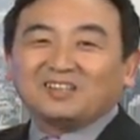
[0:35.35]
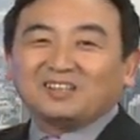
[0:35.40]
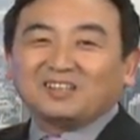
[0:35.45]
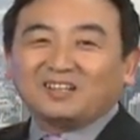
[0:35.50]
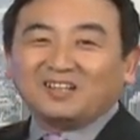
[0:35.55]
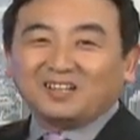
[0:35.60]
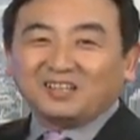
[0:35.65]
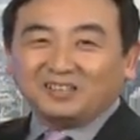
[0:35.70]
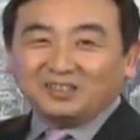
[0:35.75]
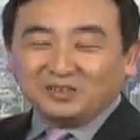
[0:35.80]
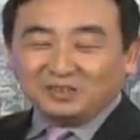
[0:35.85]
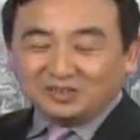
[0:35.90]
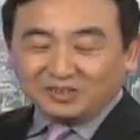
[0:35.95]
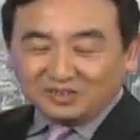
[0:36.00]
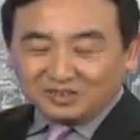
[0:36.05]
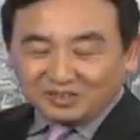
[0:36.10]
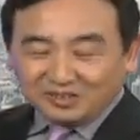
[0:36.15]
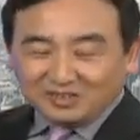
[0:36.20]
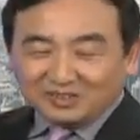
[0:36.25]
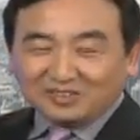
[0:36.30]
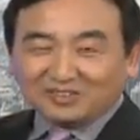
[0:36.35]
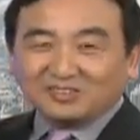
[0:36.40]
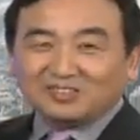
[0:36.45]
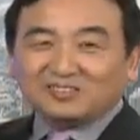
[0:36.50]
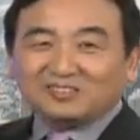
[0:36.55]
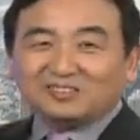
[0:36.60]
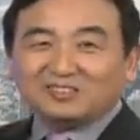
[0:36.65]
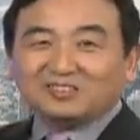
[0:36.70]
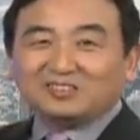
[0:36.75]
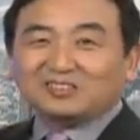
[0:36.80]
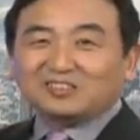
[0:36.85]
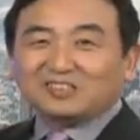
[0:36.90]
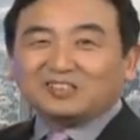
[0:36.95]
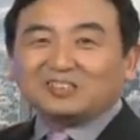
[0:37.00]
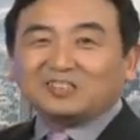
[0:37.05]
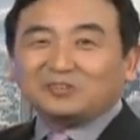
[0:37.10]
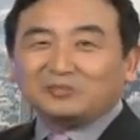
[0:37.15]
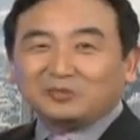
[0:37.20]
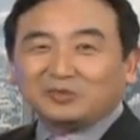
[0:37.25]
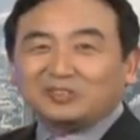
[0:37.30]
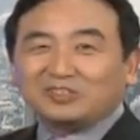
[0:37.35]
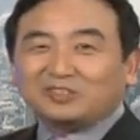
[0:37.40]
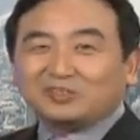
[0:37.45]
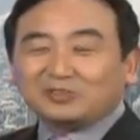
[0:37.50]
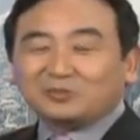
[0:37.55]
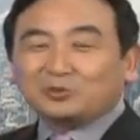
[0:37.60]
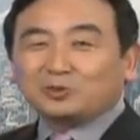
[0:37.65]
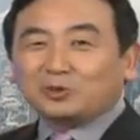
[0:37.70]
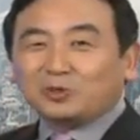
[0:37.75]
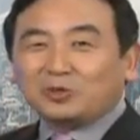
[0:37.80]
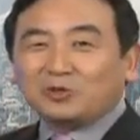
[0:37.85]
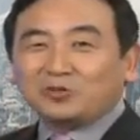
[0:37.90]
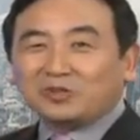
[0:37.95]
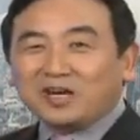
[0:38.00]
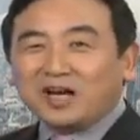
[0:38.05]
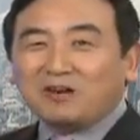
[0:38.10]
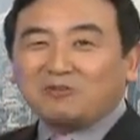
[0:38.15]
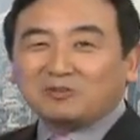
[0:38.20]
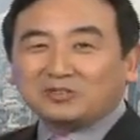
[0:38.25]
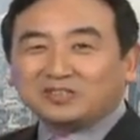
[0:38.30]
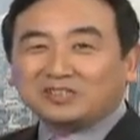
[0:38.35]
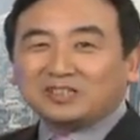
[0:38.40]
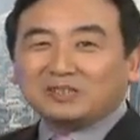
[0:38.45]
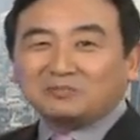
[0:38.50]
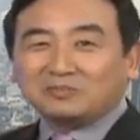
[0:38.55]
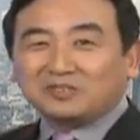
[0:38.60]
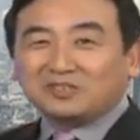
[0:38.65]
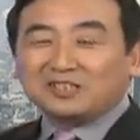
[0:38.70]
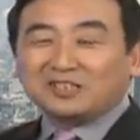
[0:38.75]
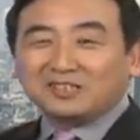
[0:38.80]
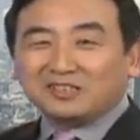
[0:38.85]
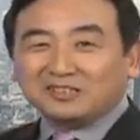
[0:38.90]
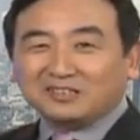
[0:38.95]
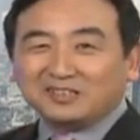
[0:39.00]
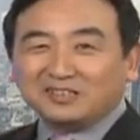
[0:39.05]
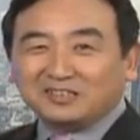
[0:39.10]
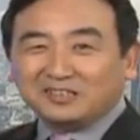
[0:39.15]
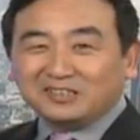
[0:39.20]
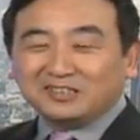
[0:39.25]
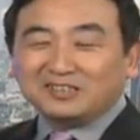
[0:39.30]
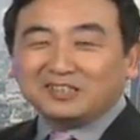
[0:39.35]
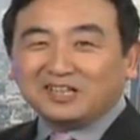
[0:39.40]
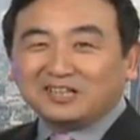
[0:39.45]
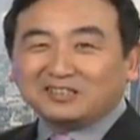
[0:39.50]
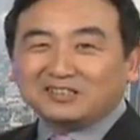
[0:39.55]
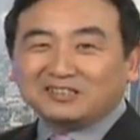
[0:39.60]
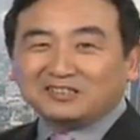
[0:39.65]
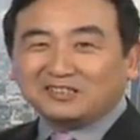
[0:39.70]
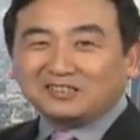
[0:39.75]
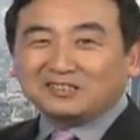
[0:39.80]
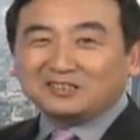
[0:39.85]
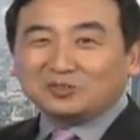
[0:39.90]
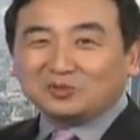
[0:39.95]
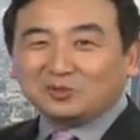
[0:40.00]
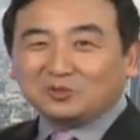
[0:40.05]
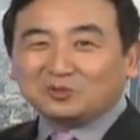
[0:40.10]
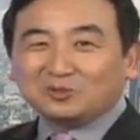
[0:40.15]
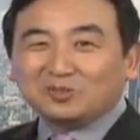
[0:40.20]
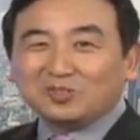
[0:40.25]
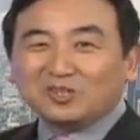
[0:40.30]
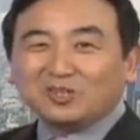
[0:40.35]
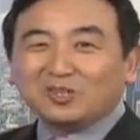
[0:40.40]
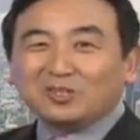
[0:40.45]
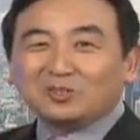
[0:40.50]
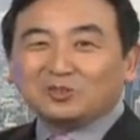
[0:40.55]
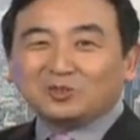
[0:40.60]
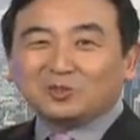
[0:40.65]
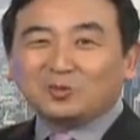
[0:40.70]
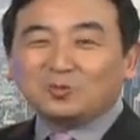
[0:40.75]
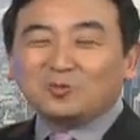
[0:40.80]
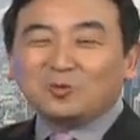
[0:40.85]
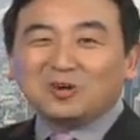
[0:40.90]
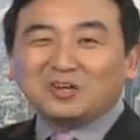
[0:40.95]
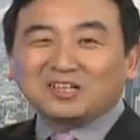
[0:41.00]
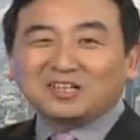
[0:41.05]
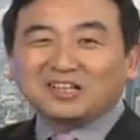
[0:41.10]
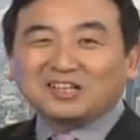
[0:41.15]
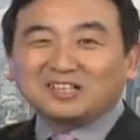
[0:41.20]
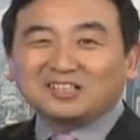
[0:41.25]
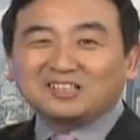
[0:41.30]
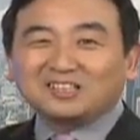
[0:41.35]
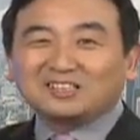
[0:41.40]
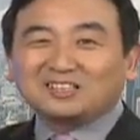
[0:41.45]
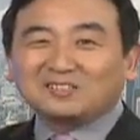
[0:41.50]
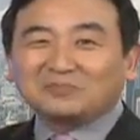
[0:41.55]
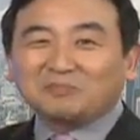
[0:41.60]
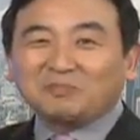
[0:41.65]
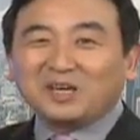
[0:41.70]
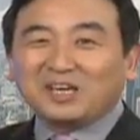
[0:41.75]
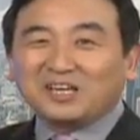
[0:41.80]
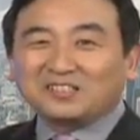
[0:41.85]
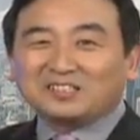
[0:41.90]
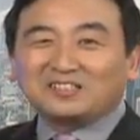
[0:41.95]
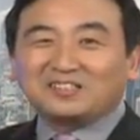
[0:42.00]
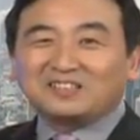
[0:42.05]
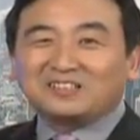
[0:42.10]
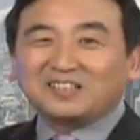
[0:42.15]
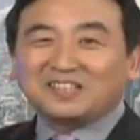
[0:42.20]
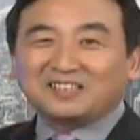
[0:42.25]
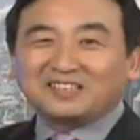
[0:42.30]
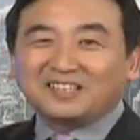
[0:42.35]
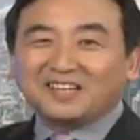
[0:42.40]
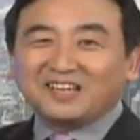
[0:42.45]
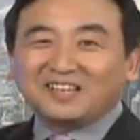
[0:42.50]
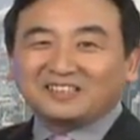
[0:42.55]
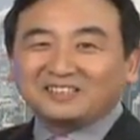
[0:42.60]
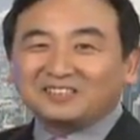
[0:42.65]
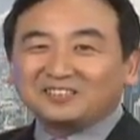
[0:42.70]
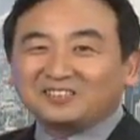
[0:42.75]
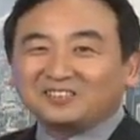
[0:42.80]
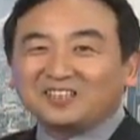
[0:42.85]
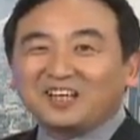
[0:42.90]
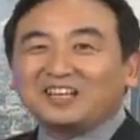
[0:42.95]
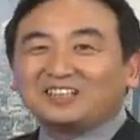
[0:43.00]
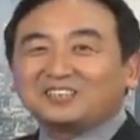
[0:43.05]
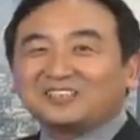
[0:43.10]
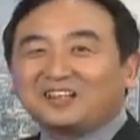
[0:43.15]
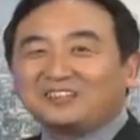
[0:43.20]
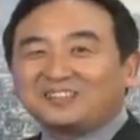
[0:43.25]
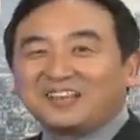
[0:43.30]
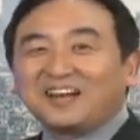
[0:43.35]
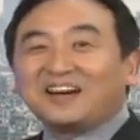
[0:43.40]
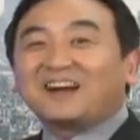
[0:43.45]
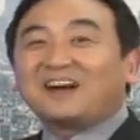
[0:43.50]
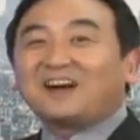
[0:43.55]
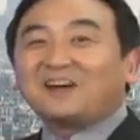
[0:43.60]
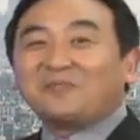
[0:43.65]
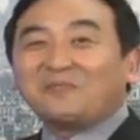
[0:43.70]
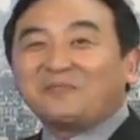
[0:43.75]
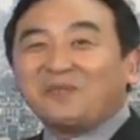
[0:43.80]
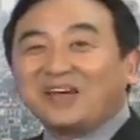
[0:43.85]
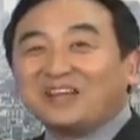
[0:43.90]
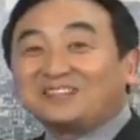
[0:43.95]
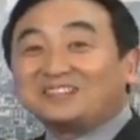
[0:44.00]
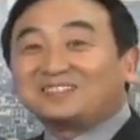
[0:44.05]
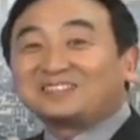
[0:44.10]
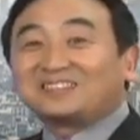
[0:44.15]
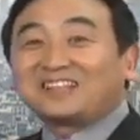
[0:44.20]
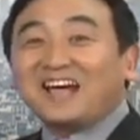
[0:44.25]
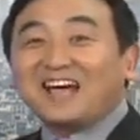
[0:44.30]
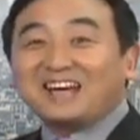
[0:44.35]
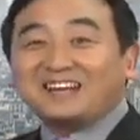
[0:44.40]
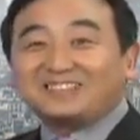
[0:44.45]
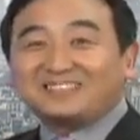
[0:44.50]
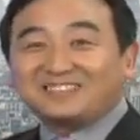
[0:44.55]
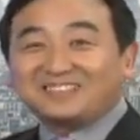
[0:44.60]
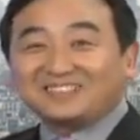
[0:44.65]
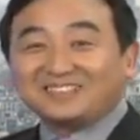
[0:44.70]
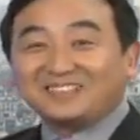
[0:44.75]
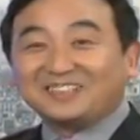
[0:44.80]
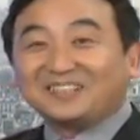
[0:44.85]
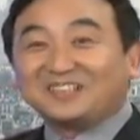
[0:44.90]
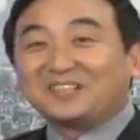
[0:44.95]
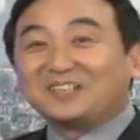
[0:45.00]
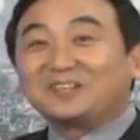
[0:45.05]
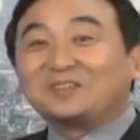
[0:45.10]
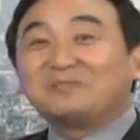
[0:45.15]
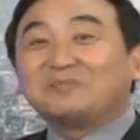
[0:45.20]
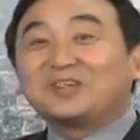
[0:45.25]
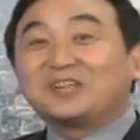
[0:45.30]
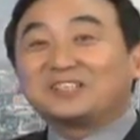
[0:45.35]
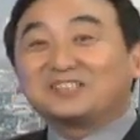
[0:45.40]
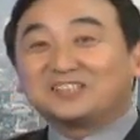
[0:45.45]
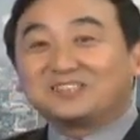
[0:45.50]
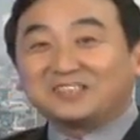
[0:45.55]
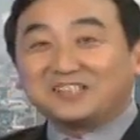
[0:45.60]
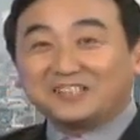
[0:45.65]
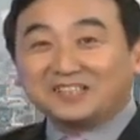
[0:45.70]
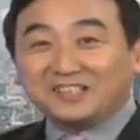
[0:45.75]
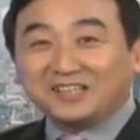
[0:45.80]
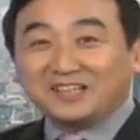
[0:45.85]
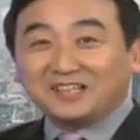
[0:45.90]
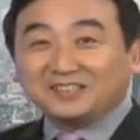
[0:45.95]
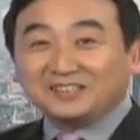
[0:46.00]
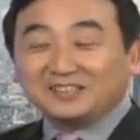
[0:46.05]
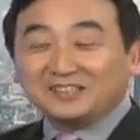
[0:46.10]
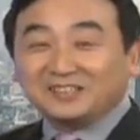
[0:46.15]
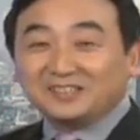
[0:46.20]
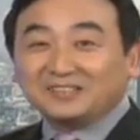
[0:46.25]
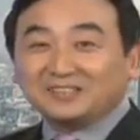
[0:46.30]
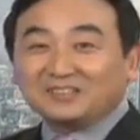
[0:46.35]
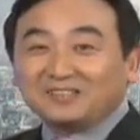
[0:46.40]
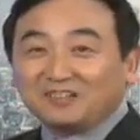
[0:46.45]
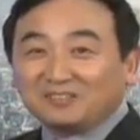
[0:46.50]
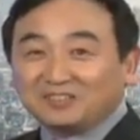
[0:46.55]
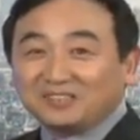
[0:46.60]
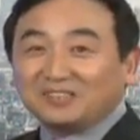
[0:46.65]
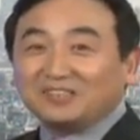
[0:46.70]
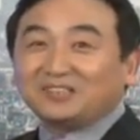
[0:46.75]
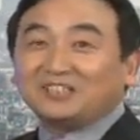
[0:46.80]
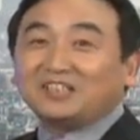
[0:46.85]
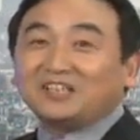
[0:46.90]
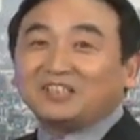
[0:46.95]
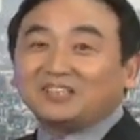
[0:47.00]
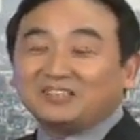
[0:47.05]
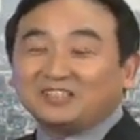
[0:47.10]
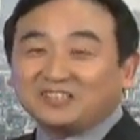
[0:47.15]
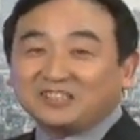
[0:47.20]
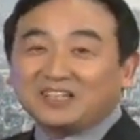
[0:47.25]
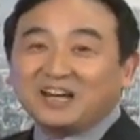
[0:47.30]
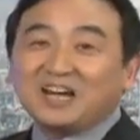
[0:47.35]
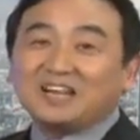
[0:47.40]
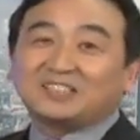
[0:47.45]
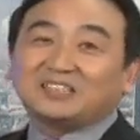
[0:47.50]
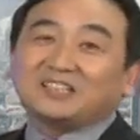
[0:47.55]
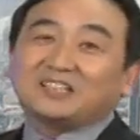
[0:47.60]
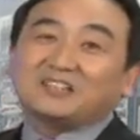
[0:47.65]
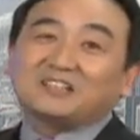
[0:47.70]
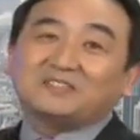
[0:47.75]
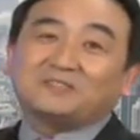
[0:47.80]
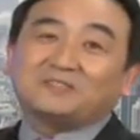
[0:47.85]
哎，这所有看我节目的人，你今天可是从我变声那天，就像小男孩变声带似的。变声那天到今天，你看见了，